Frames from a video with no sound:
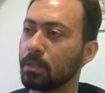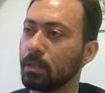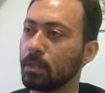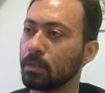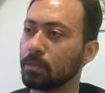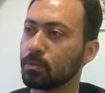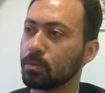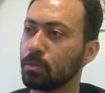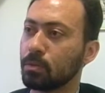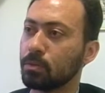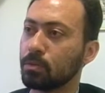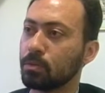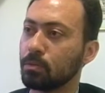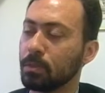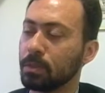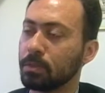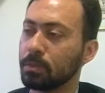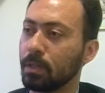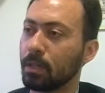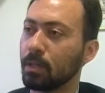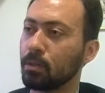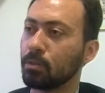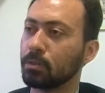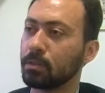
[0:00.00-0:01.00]
e das coisas
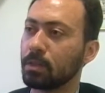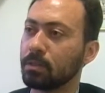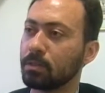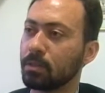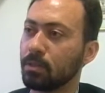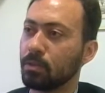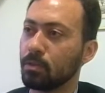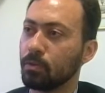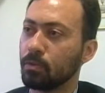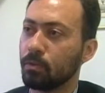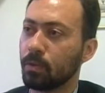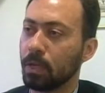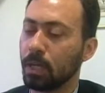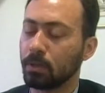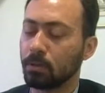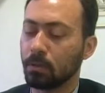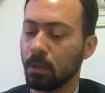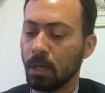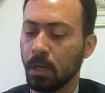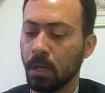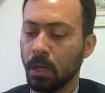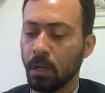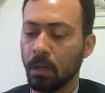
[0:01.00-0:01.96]
começarem a acontecer de fato.